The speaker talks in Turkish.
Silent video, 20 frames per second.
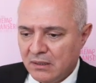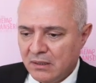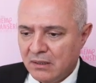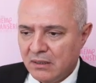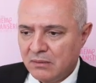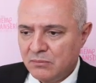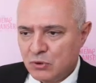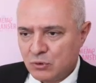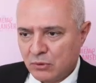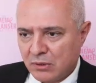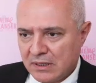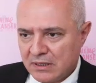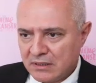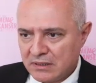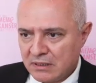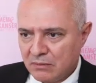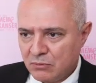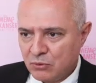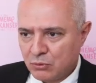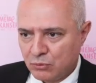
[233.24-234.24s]
E, birçok
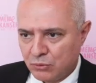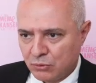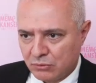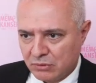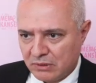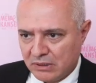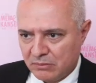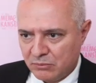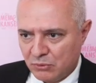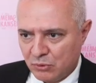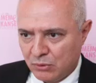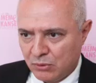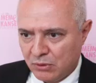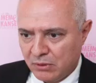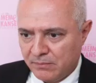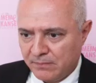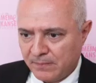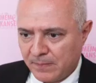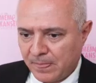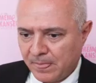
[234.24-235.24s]
hastamız
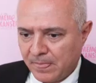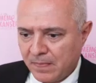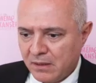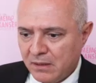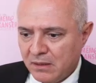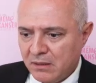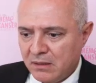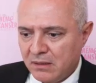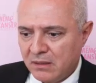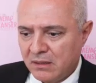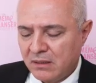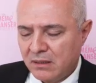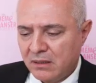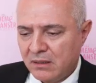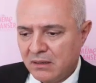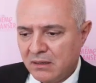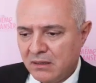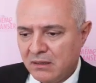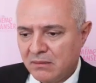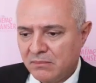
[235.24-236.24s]
kurtulabiliyor. Ee,
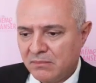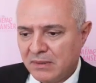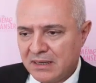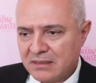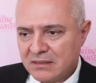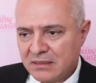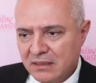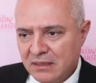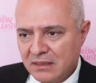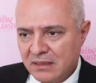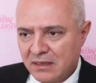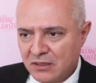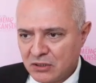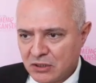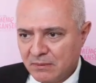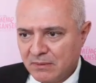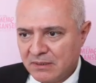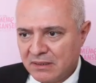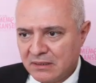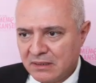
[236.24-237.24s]
bazen ileri
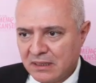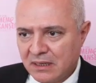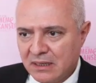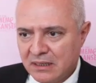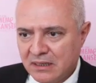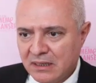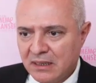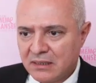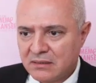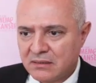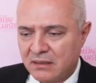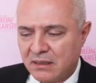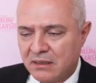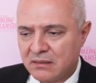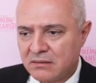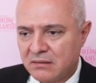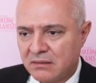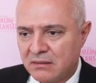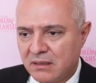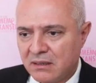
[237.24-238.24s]
aşamada daha iyi gelse
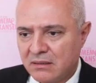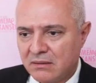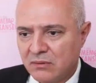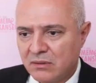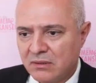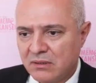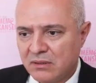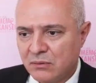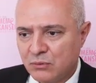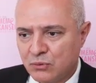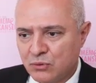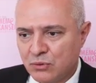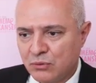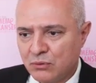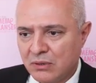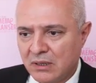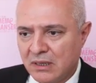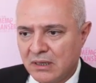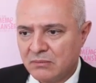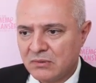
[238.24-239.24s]
hastalar e,
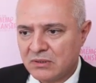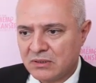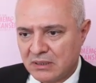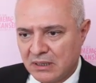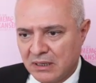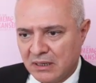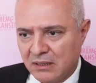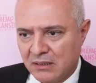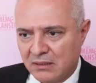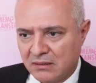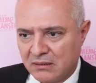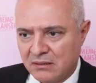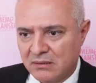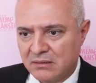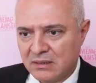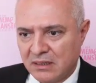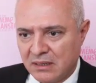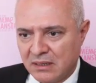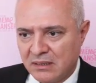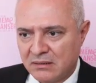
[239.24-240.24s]
uzun dönem
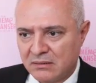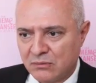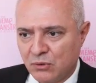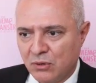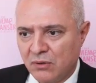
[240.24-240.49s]
sağlıklı, rahat,